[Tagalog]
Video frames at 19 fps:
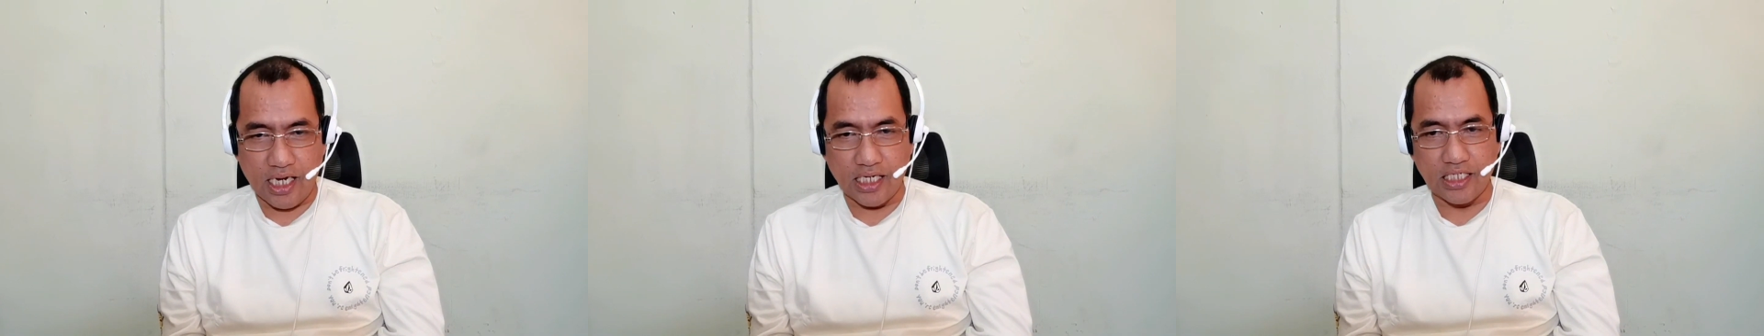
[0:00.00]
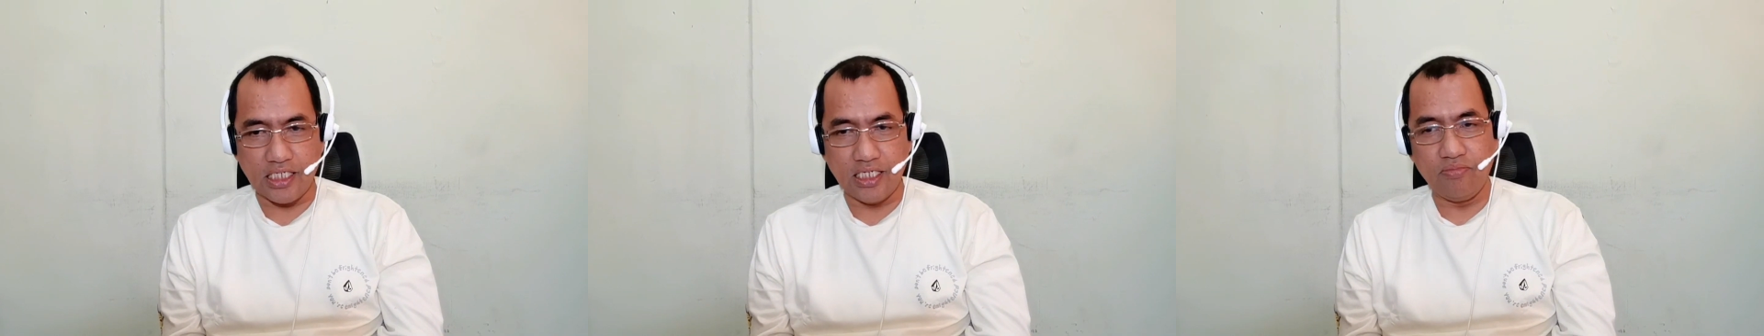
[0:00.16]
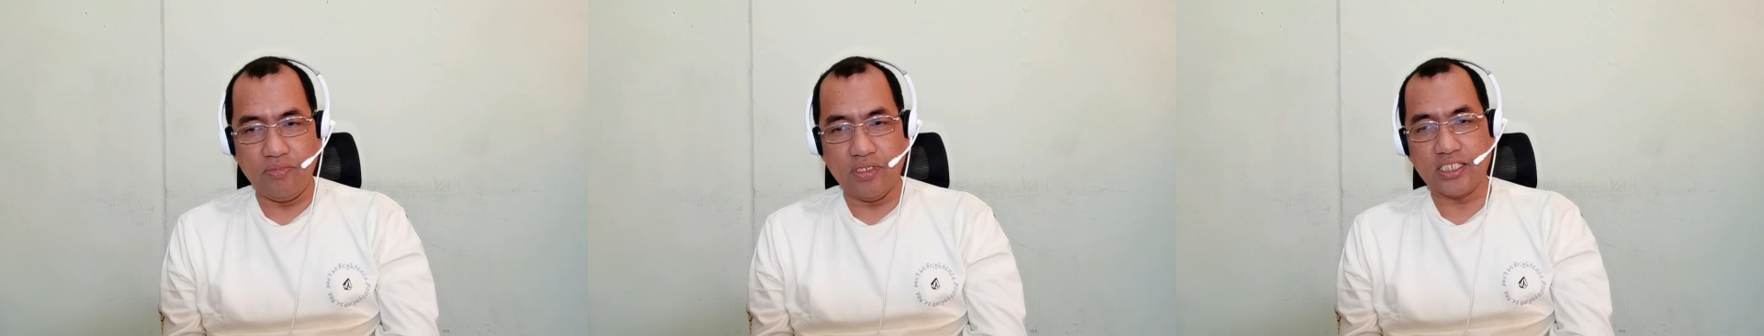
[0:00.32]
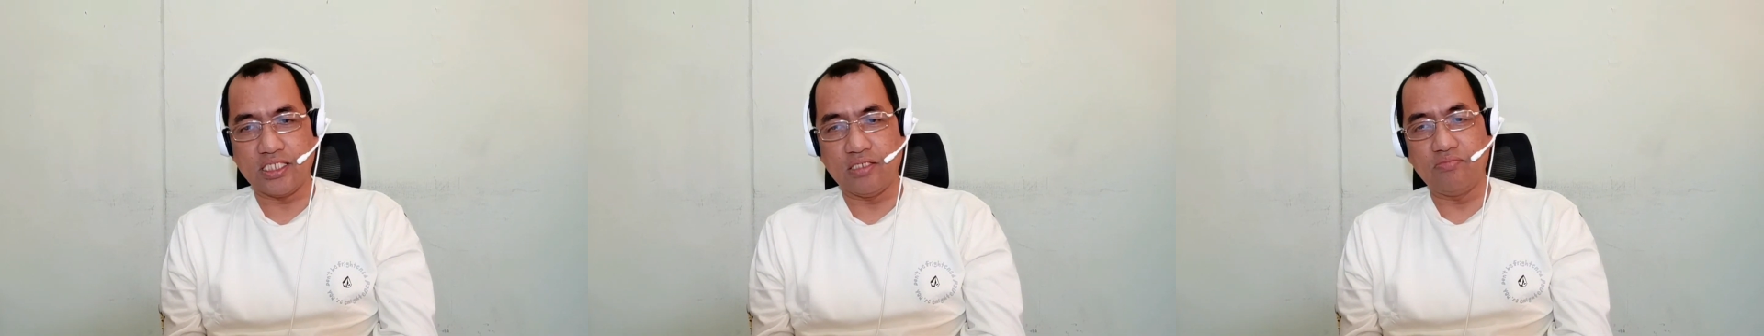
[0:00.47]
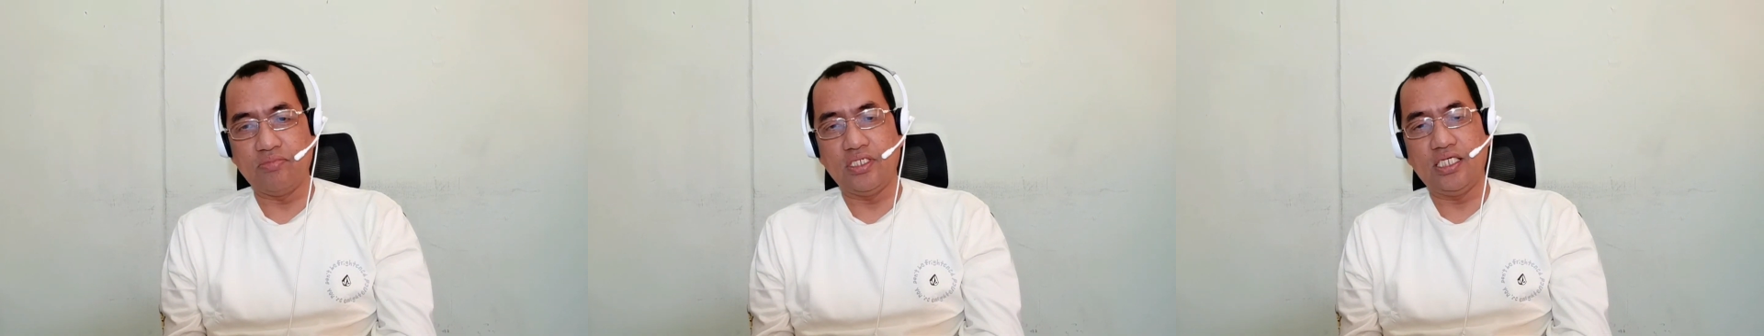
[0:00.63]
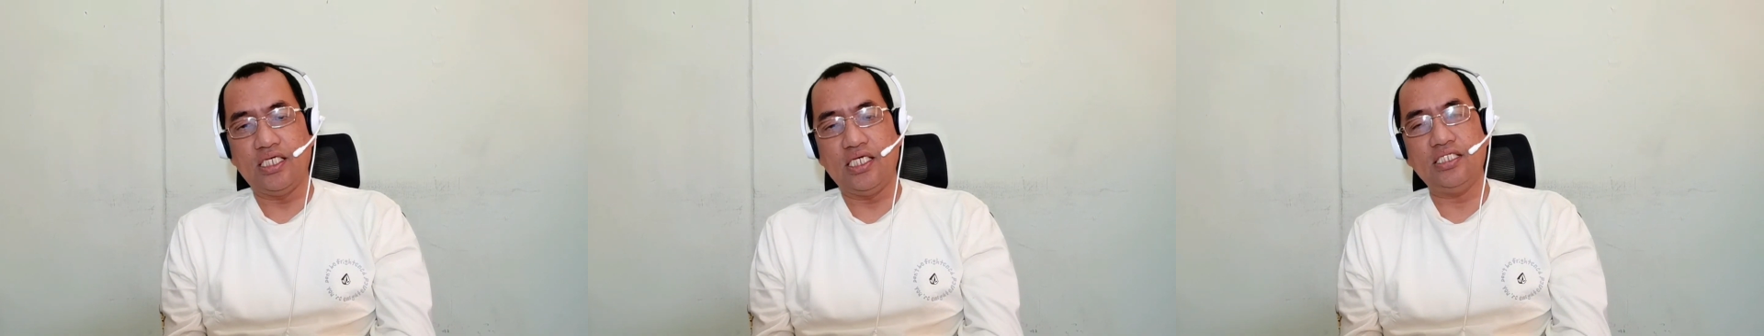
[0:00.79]
ang ibig
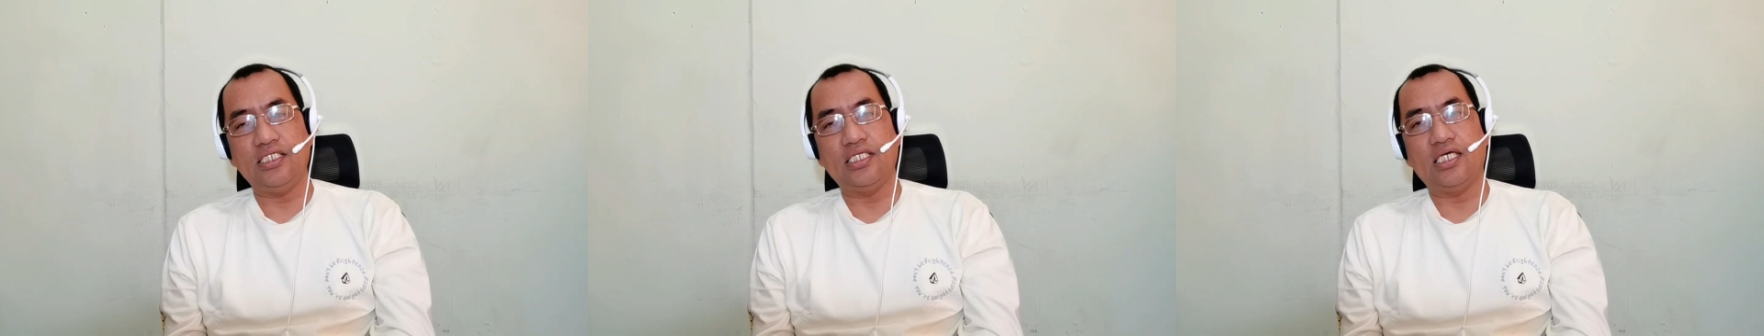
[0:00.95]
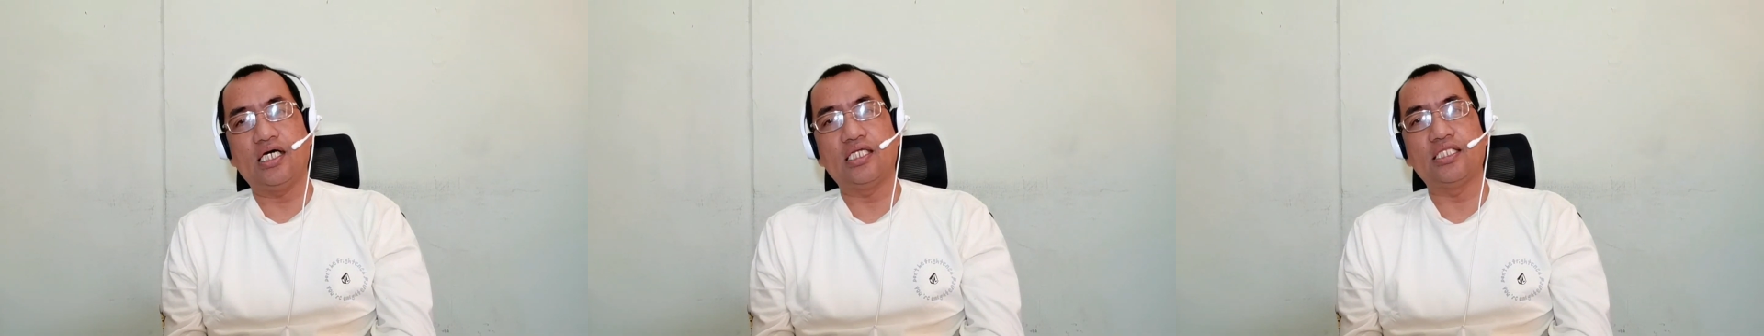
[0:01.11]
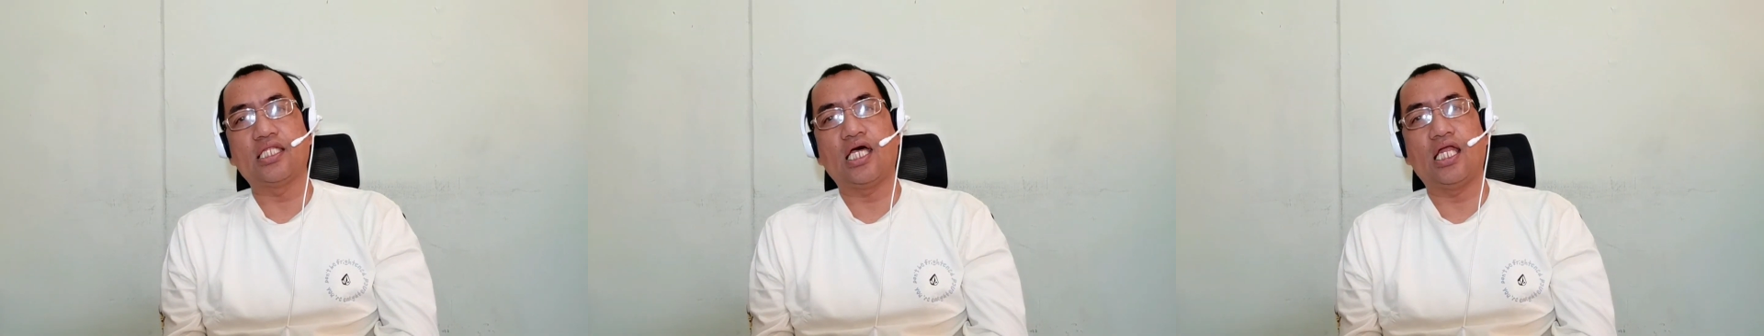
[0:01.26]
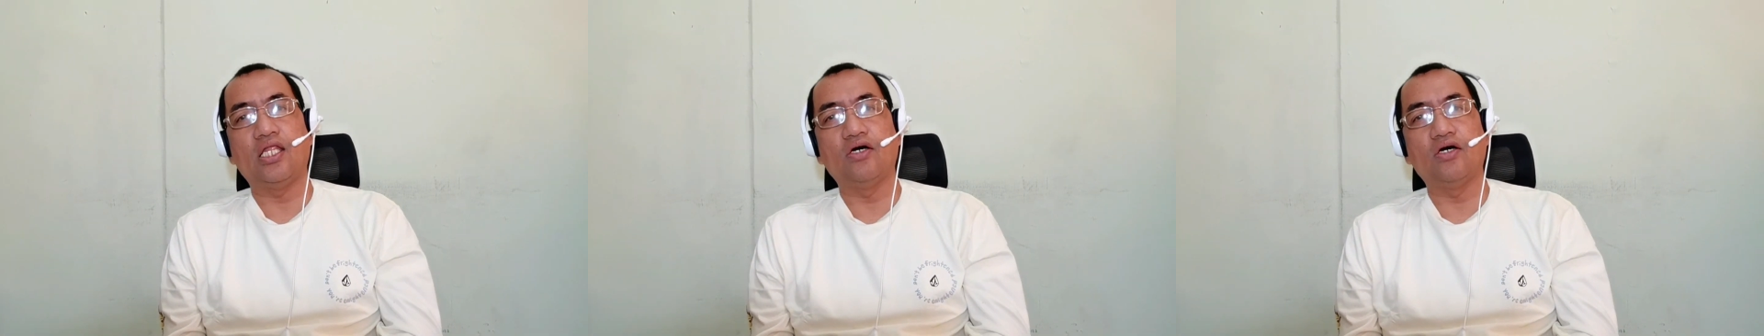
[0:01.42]
sabihin niyan,